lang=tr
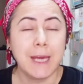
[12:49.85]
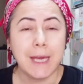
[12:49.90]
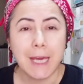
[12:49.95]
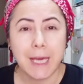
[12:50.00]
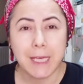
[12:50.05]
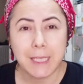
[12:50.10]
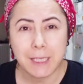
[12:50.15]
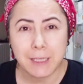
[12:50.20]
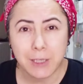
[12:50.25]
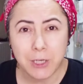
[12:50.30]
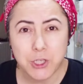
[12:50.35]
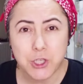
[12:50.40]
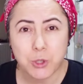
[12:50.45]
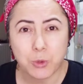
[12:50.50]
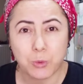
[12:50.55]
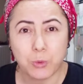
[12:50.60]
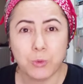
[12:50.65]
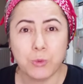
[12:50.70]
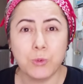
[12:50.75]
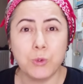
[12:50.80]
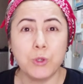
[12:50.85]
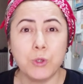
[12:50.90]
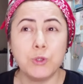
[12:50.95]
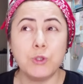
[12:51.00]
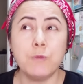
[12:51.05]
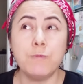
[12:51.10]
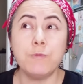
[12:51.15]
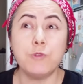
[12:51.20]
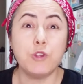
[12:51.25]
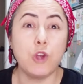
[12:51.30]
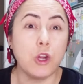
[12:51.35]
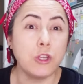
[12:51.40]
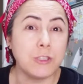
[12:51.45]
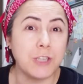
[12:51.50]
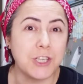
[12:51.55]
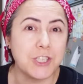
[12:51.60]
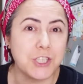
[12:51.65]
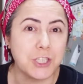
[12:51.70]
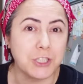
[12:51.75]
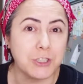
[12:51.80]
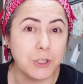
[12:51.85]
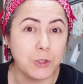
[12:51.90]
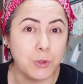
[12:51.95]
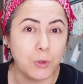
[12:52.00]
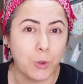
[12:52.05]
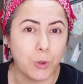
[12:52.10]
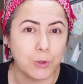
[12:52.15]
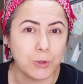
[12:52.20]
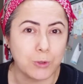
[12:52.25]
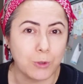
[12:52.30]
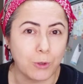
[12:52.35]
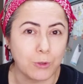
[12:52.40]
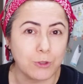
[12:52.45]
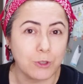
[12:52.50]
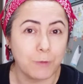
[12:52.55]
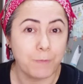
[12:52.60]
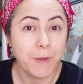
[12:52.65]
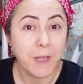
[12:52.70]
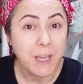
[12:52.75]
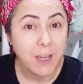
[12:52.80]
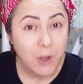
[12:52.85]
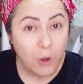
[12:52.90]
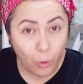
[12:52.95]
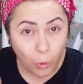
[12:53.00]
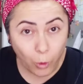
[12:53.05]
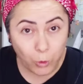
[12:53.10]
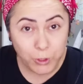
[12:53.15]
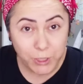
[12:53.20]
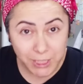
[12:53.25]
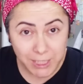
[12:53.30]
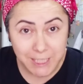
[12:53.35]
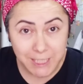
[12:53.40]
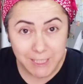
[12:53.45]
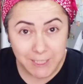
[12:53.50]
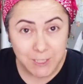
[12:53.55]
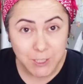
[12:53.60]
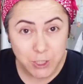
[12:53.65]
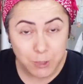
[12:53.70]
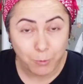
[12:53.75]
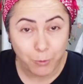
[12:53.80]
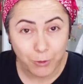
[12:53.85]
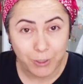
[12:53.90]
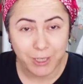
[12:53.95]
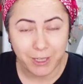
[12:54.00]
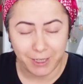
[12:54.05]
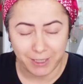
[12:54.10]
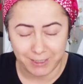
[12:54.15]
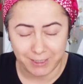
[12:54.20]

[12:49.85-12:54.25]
2 kaşık un koydum. 4 kaşık da yoğurt koydum. Onu iyice böyle